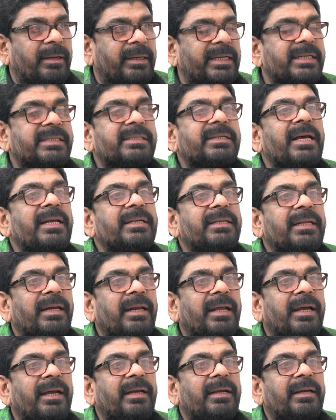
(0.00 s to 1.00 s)
కృష్ణా
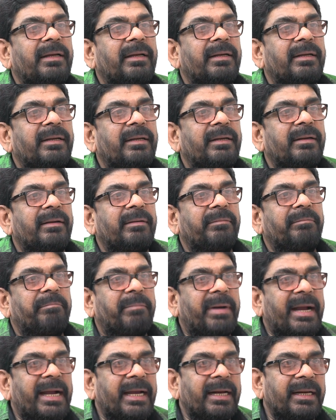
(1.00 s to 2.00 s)
జిల్లా
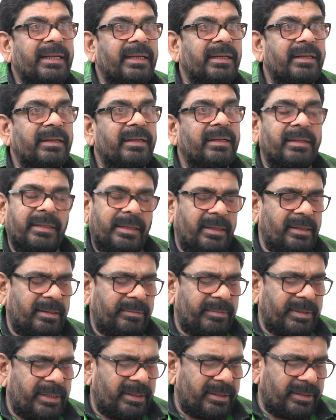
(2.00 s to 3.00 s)
మంగళగిరి అదే
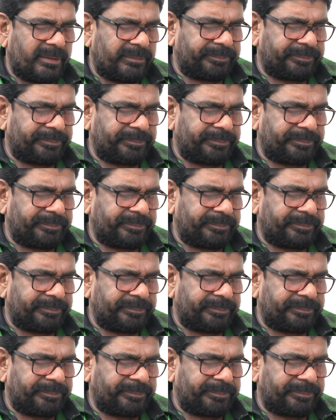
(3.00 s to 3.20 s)
మన